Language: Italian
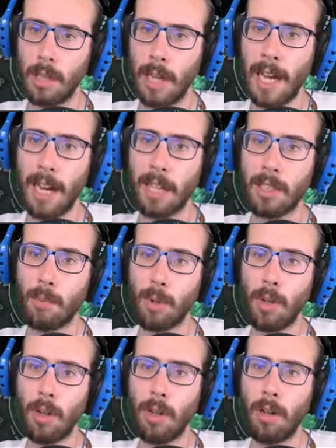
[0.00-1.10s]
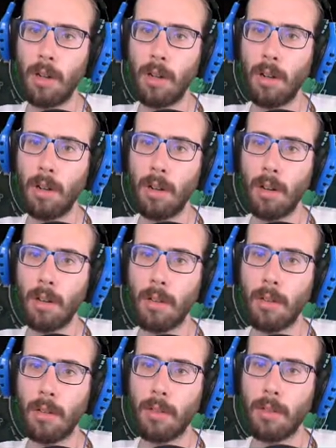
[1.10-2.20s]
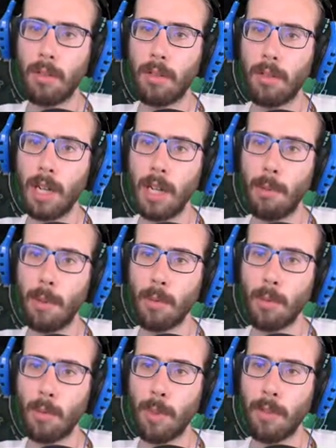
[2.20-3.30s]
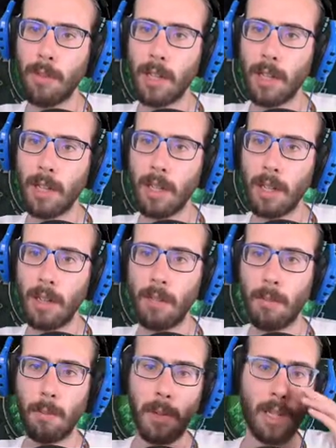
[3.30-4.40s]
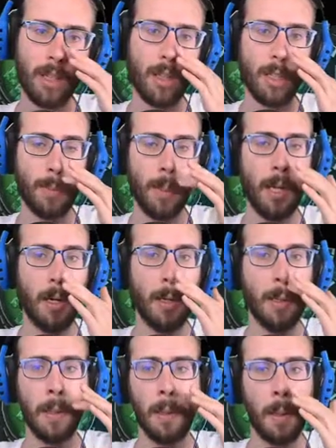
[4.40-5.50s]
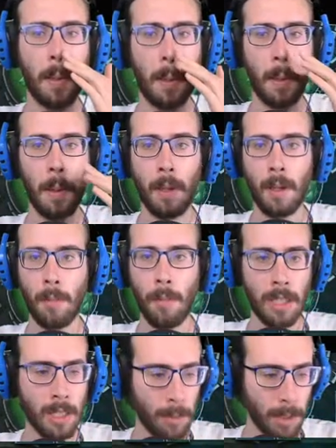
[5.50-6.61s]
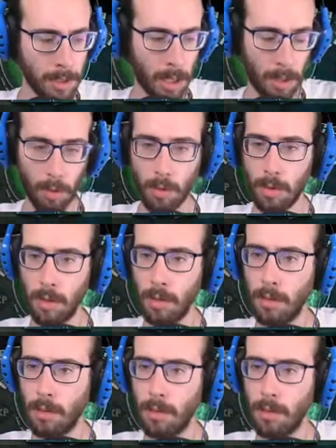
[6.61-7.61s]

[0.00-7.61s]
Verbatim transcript: Ah, si può tenere premuto per evitare che parta la spell? Ma è sempre stato così?